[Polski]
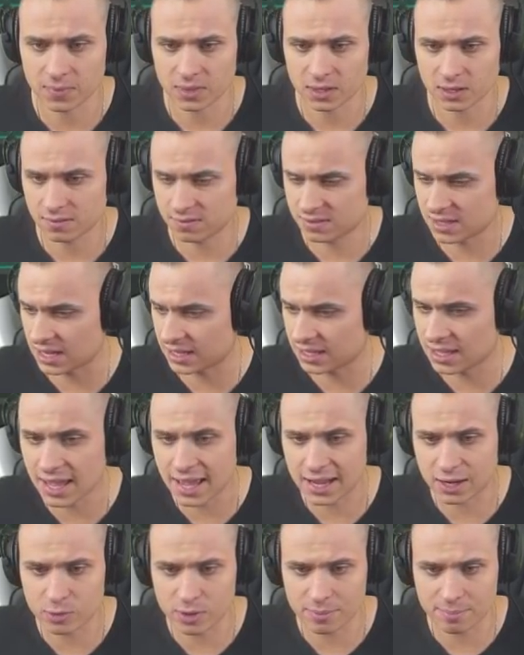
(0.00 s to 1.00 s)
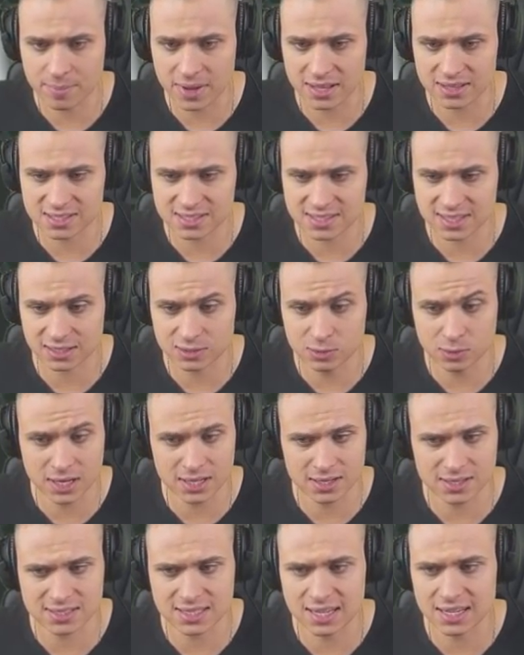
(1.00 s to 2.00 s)
W takie equipmentsy,
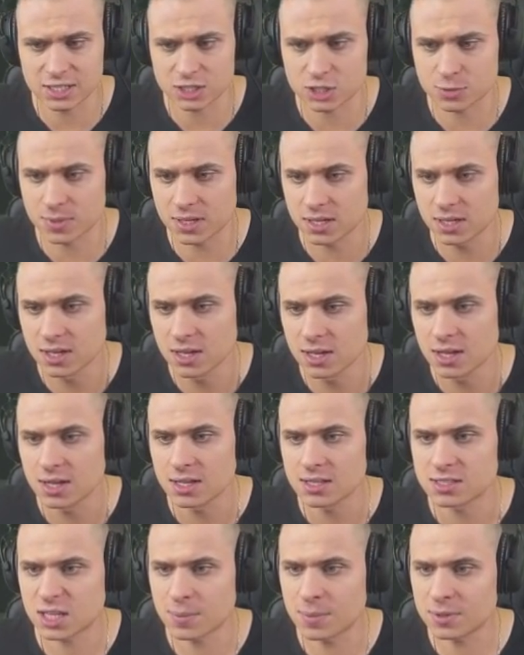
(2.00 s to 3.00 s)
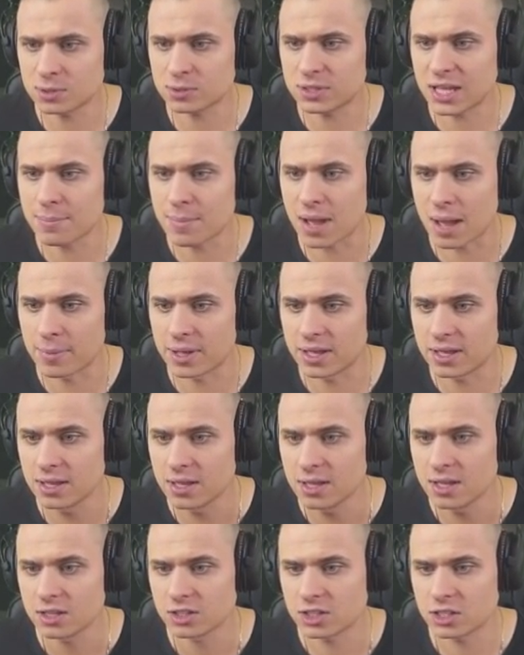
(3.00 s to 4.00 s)
które dostaliśmy. Co my tutaj mamy?
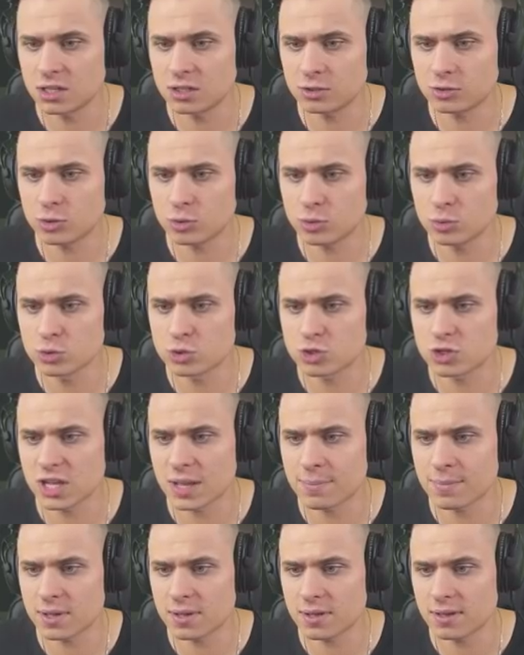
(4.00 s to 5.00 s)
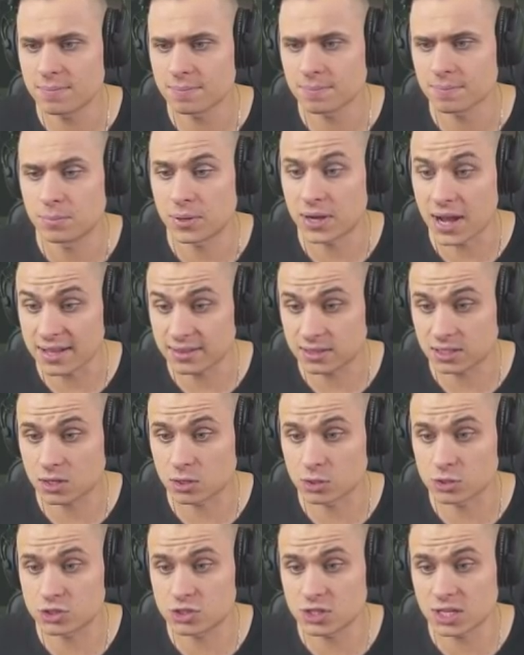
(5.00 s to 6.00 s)
Kiedy tu użyjemy,
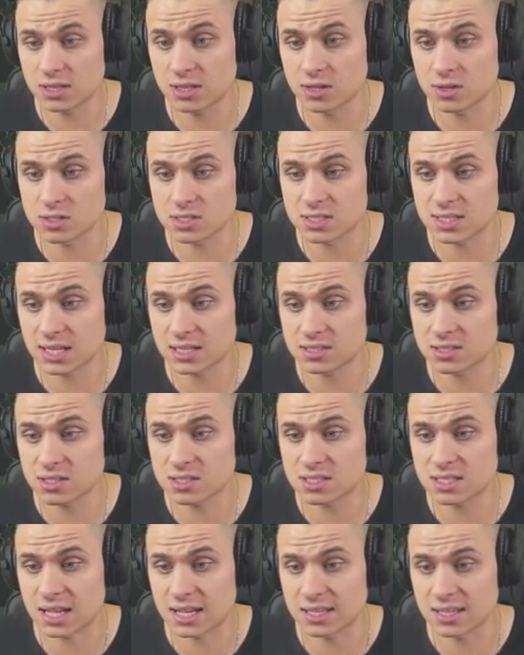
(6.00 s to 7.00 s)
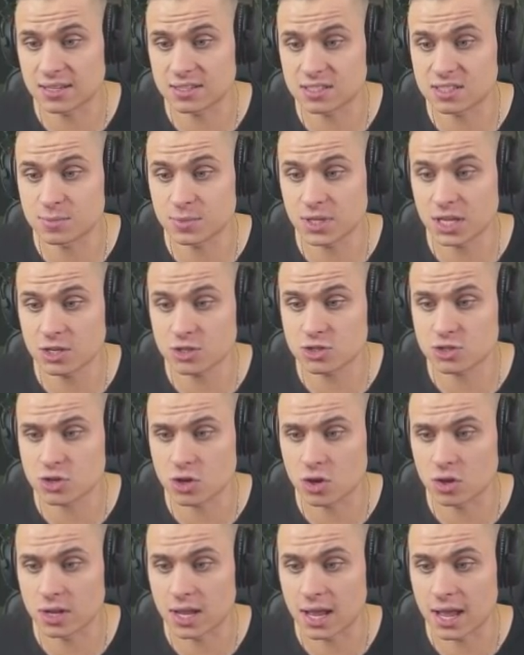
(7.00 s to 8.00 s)
prędkość jednostek zostanie
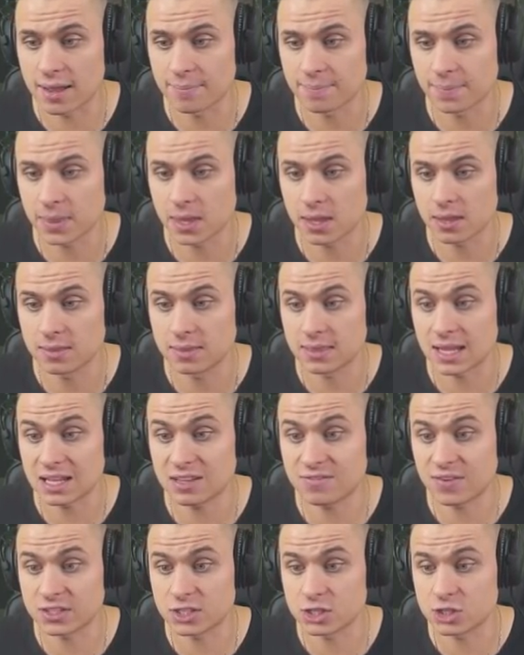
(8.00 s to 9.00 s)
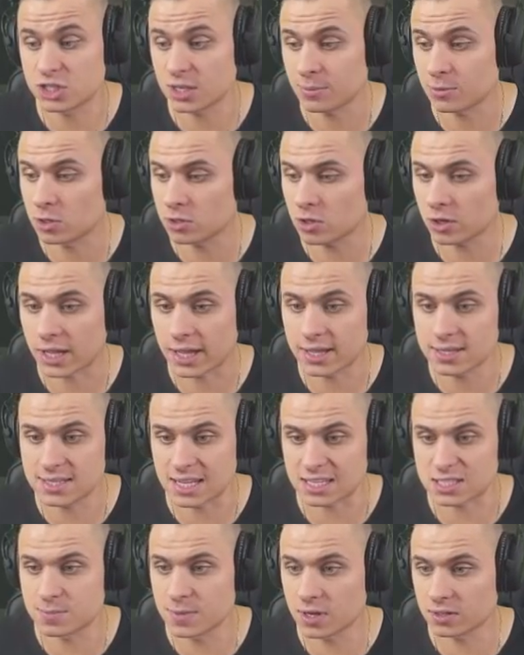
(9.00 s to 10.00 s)
zmniejszona na 20 minut. Ok,
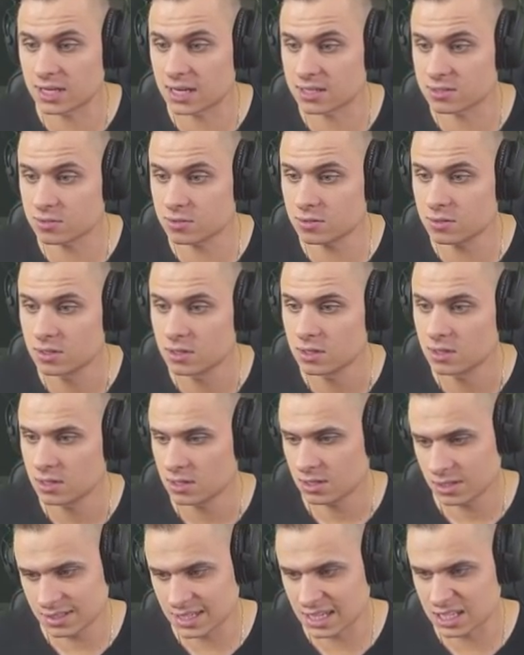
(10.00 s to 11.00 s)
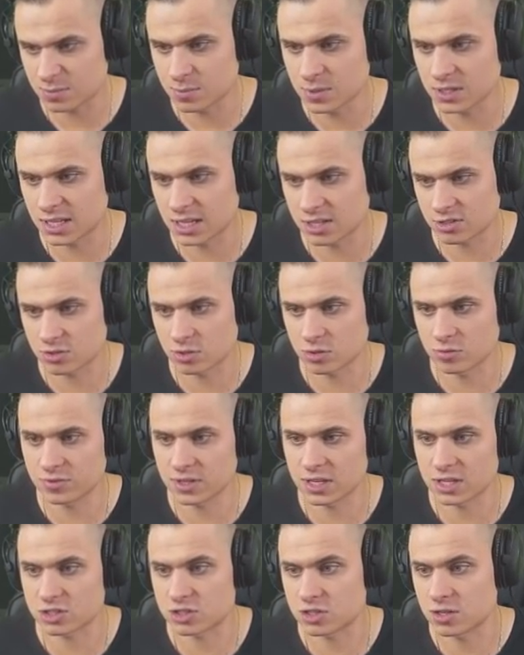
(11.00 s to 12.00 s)
zjedzmy od razu. Zjedzmy też
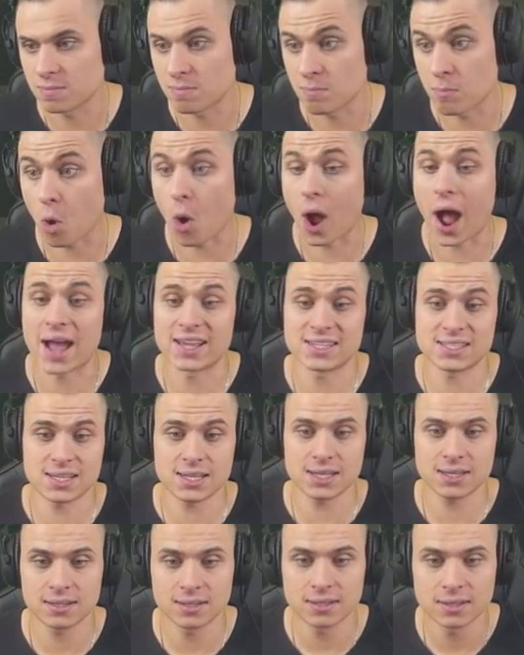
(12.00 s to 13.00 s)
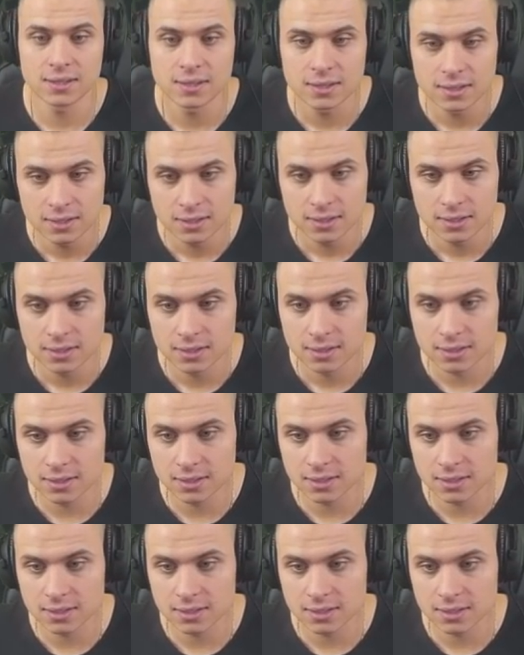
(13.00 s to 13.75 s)
również Boazi. Yy,